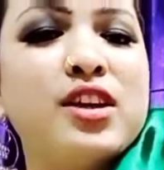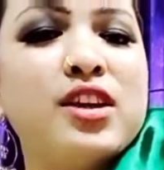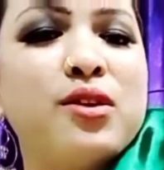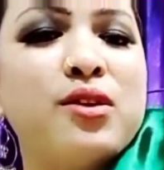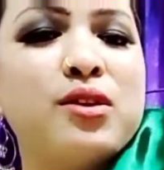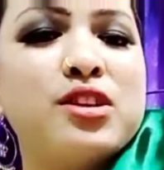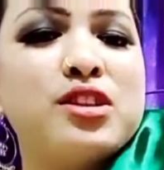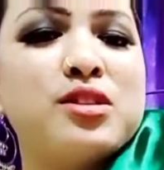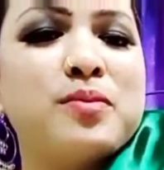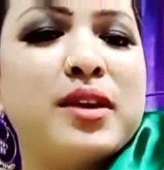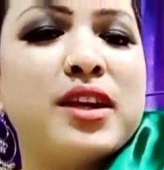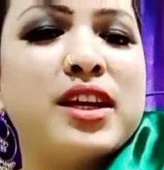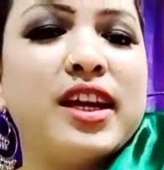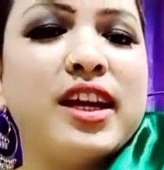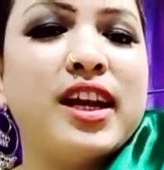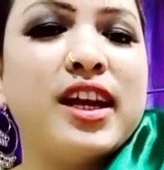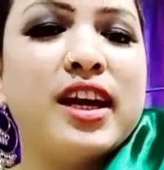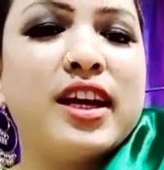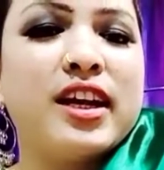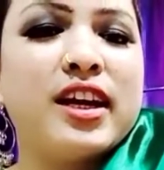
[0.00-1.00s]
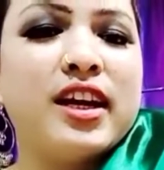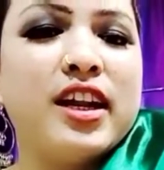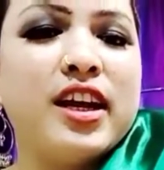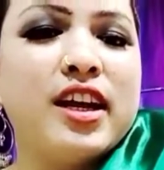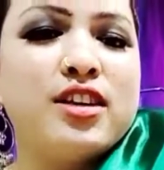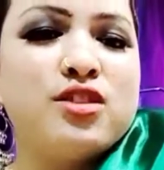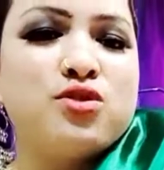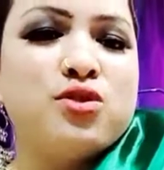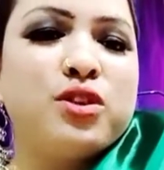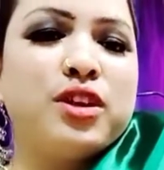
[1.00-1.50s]
थी और इसमें ये लटकन
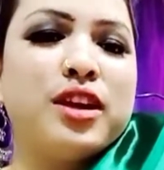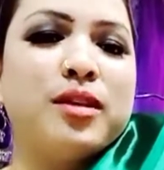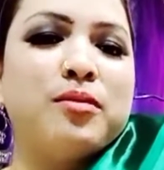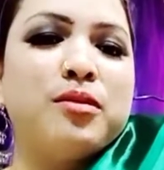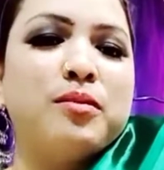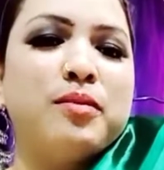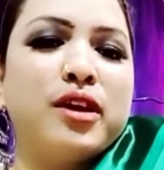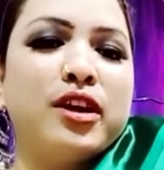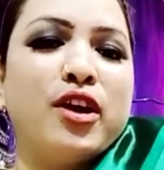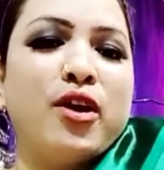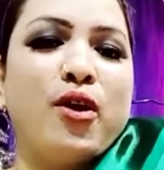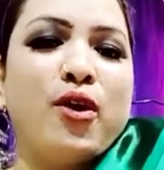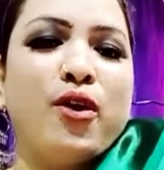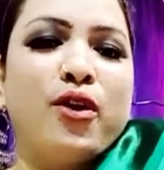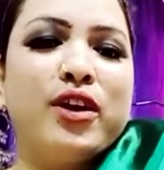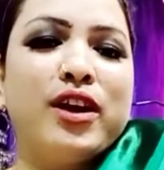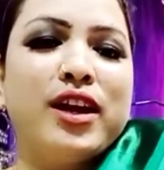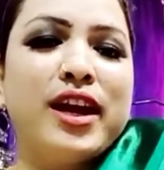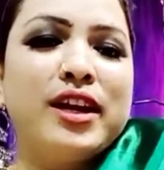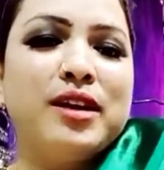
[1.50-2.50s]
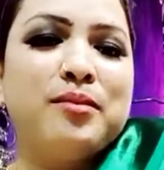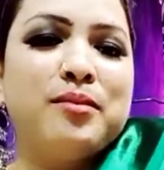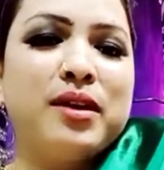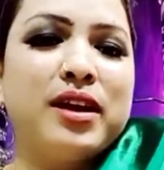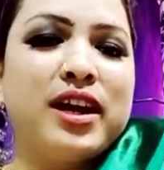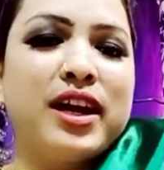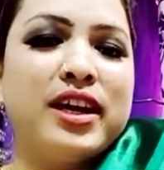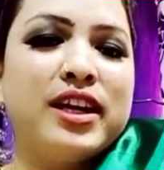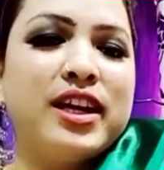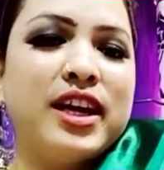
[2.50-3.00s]
है जो ये भी मैंने ऑनलाइन
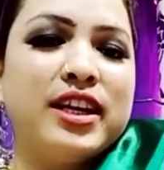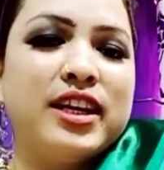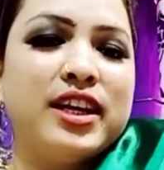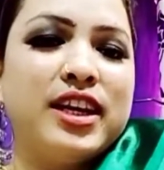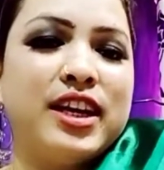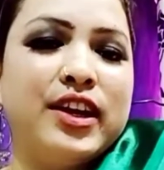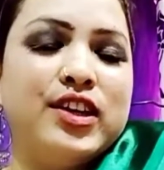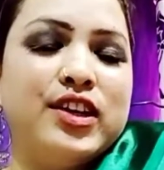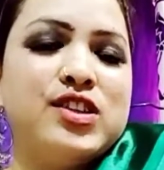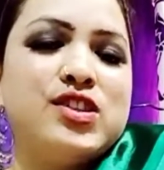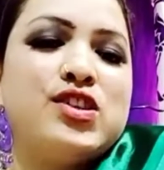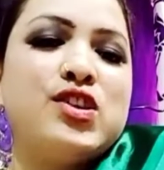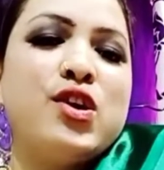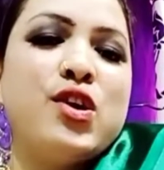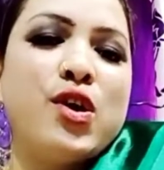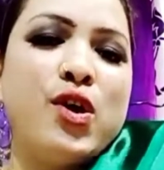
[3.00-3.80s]
मंगाई है ये लेस